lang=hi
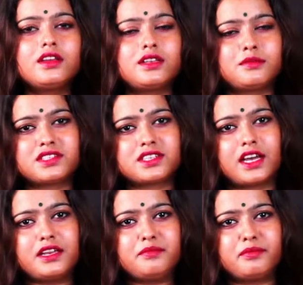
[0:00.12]

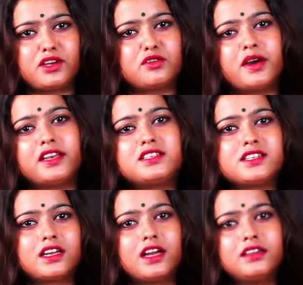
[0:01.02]
नमस्कार मैं कुमारी
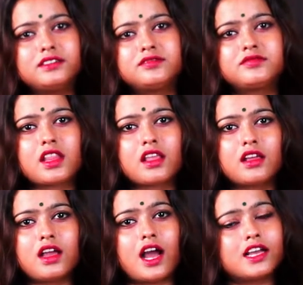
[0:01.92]
शिखा
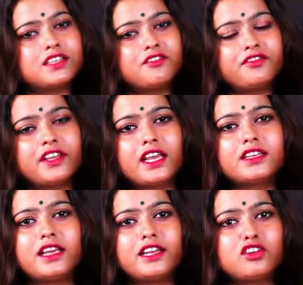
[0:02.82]
आज हम फिर
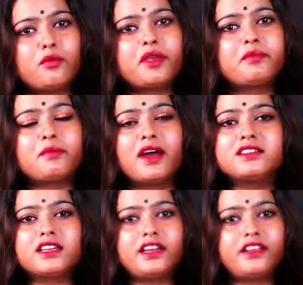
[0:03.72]
एक नए टॉपिक पे
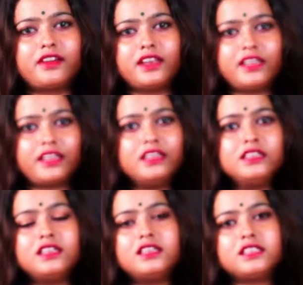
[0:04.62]
बात करने वाले
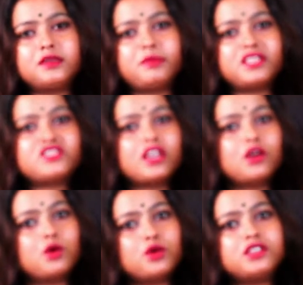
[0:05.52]
हैं कि बच्चा
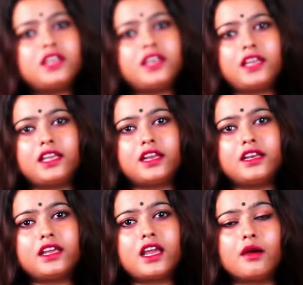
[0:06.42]
गोद लेने के
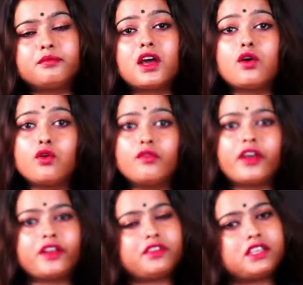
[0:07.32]
लिए अपना होम
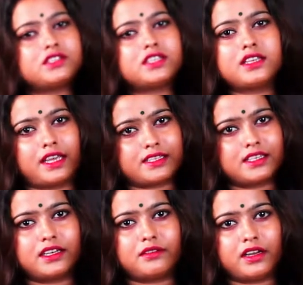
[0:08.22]
वेरिफिकेशन
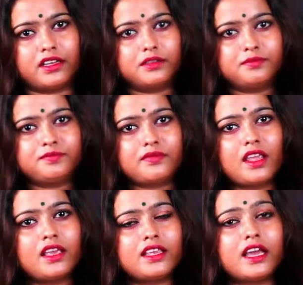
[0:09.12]
कैसे करवाएं
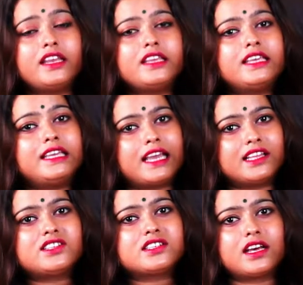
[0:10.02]
यानी कि
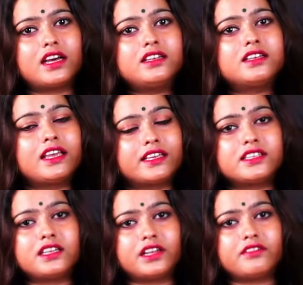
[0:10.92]
एचएसआर
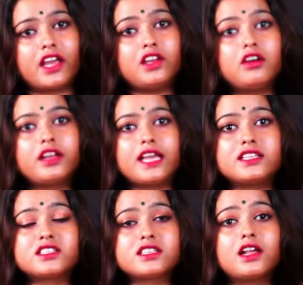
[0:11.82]
कैसे करवाएं और
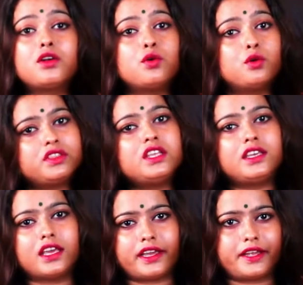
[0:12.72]
एचएसआर होती
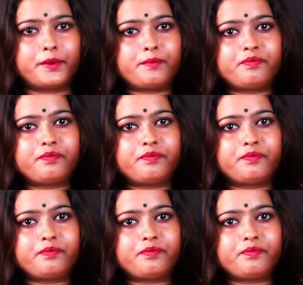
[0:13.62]
क्या है